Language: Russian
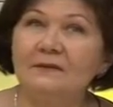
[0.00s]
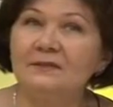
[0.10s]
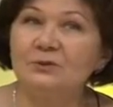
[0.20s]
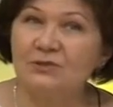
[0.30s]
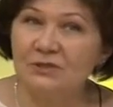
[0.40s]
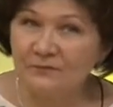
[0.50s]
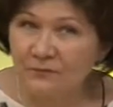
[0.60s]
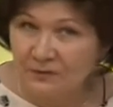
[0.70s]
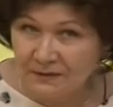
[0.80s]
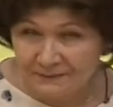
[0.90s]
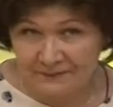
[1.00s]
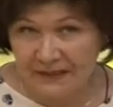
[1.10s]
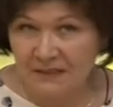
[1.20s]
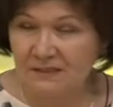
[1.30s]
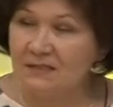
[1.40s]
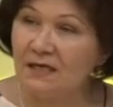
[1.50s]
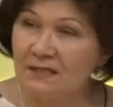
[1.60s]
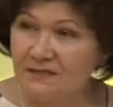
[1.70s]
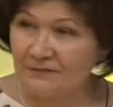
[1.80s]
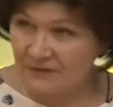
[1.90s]
э, существует
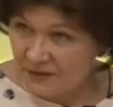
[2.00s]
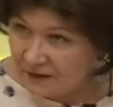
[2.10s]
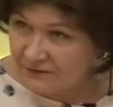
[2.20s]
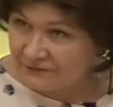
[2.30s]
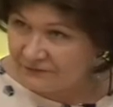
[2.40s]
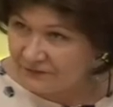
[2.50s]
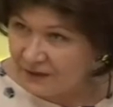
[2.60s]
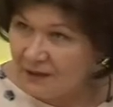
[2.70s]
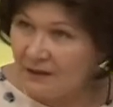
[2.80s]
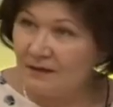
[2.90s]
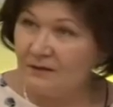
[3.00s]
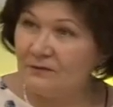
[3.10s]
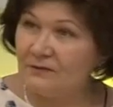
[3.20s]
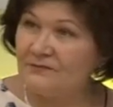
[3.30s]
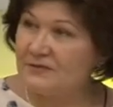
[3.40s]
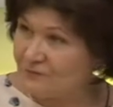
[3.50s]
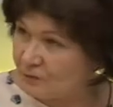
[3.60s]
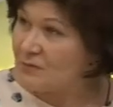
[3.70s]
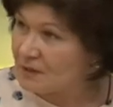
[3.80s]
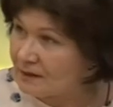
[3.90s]
ассоциация фониатров, э,
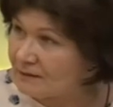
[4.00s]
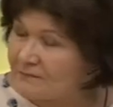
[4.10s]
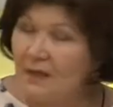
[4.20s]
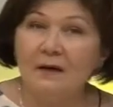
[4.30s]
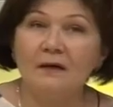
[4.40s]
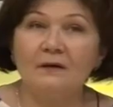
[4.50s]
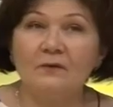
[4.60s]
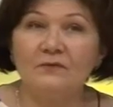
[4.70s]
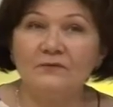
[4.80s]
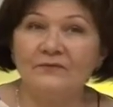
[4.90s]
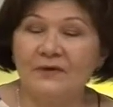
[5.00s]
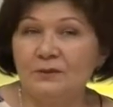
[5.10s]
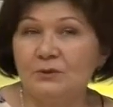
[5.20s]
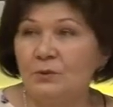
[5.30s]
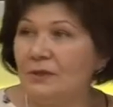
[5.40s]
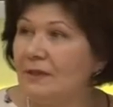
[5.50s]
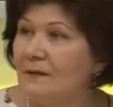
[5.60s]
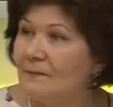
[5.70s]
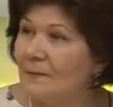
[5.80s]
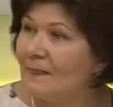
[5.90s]
всего мира, э, в которой лучшие
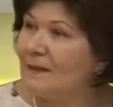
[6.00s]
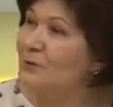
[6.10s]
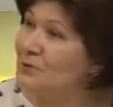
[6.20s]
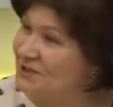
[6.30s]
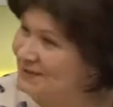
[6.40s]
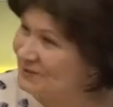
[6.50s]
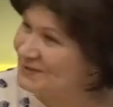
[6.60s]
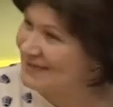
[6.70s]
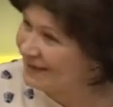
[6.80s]
друзья ведущих, лучшие друзья